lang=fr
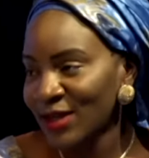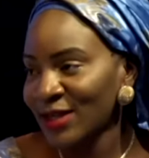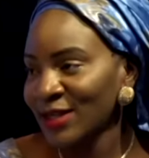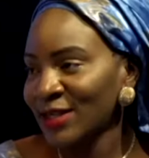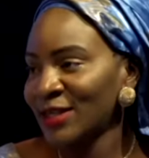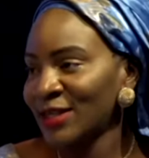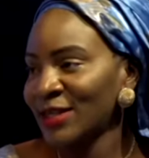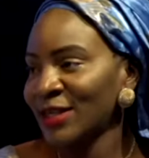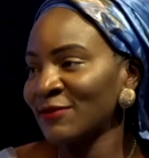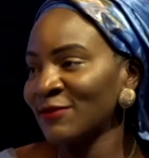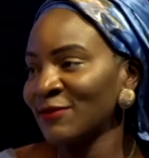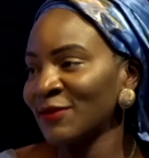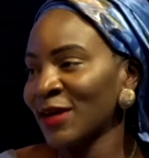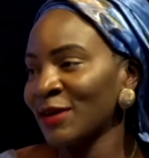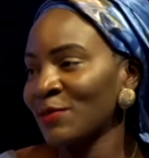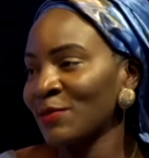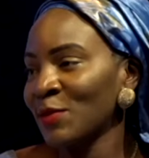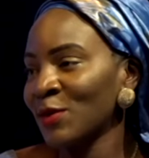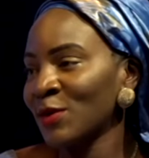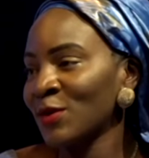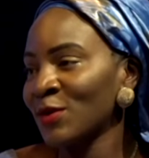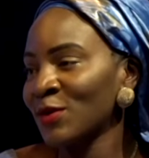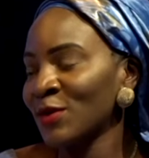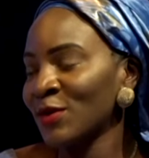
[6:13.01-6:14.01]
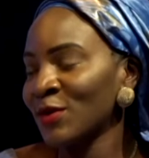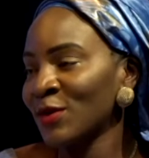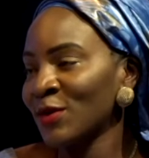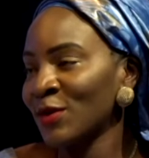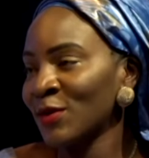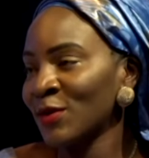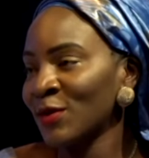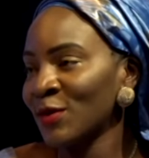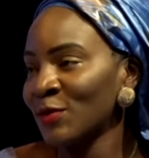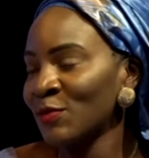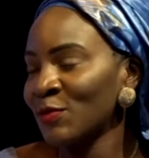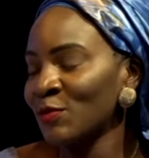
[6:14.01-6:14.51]
qui est vraiment,
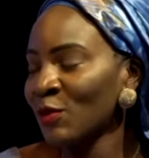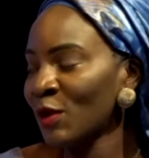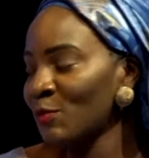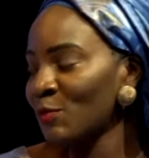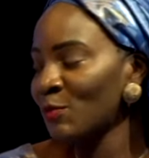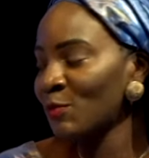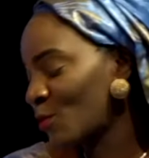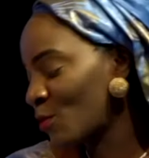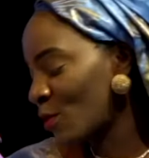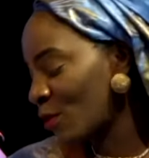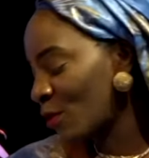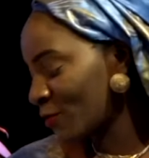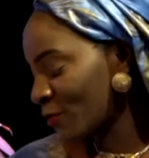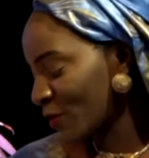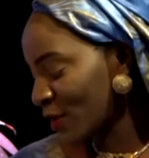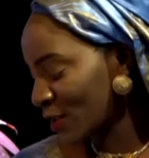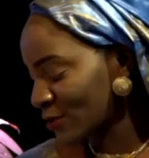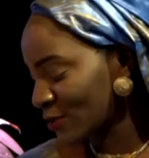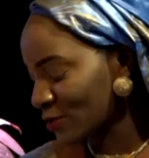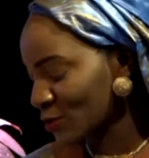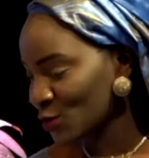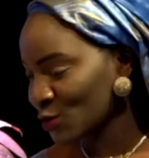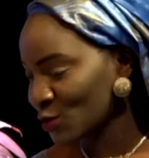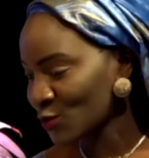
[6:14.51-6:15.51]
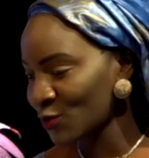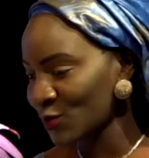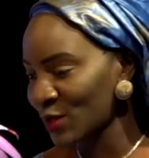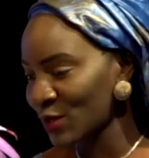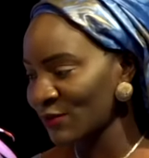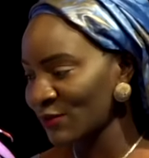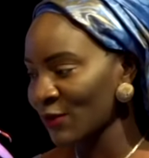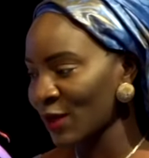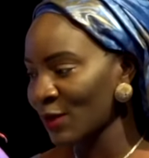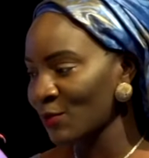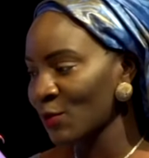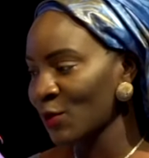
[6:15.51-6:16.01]
moi pour moi en fait, je
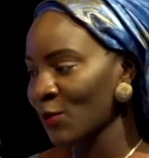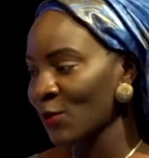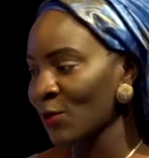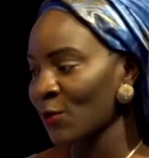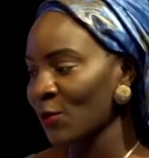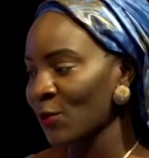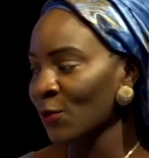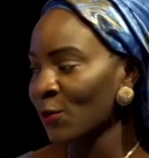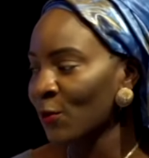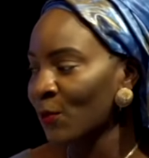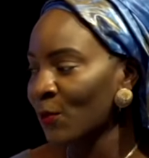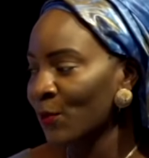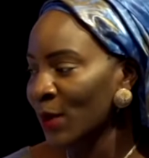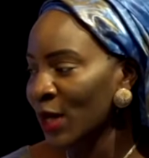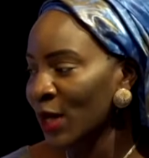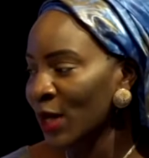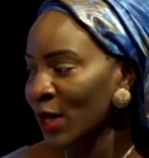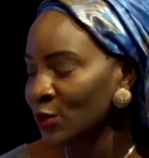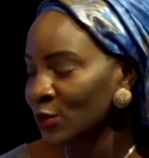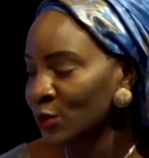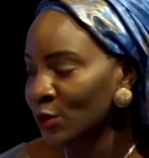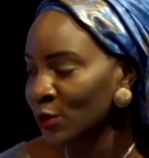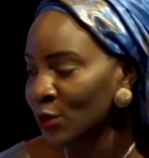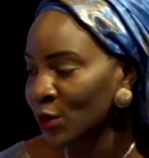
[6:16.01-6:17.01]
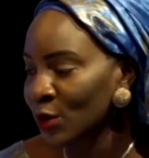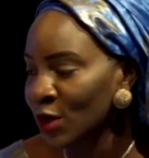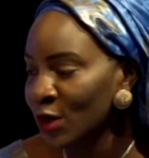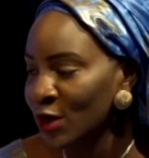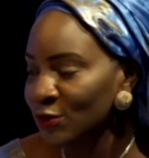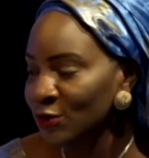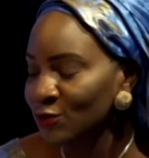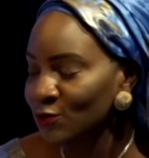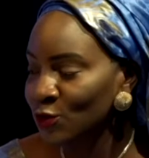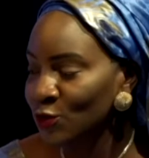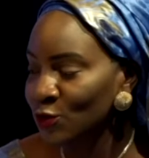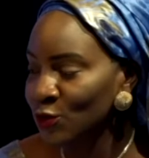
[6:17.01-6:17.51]
voulais vraiment qu'on reparle
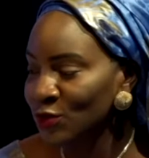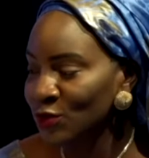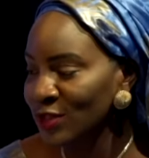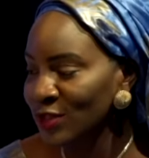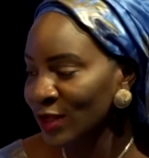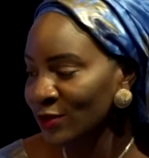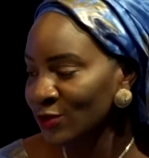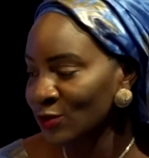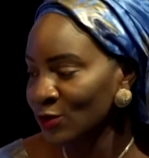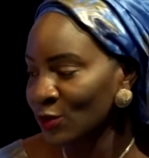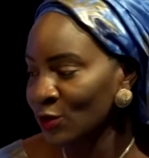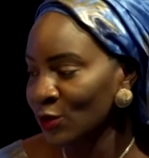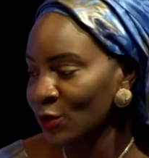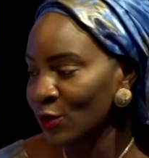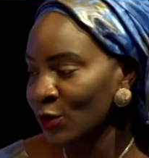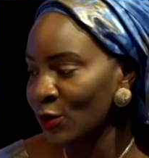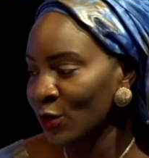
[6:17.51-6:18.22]
de cette